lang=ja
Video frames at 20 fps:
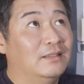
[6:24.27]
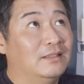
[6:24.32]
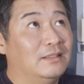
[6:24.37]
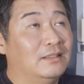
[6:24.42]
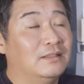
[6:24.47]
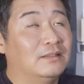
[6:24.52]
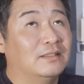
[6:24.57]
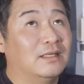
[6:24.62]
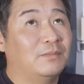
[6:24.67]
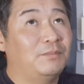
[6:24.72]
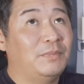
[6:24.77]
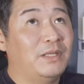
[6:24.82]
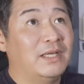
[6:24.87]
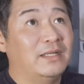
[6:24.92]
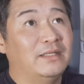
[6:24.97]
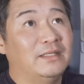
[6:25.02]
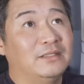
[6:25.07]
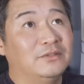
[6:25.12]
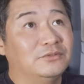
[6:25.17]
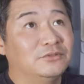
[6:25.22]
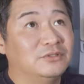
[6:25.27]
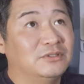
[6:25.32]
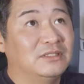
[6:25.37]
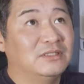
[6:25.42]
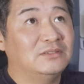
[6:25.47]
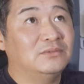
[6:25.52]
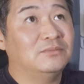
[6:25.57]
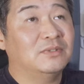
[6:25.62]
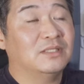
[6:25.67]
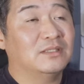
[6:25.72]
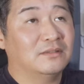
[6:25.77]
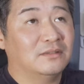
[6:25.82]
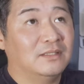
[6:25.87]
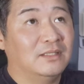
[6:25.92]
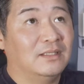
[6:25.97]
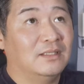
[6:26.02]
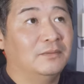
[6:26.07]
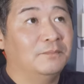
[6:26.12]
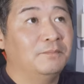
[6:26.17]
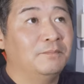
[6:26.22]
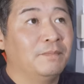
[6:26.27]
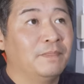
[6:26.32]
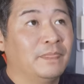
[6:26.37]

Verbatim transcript: いっかいペアリングしてしまって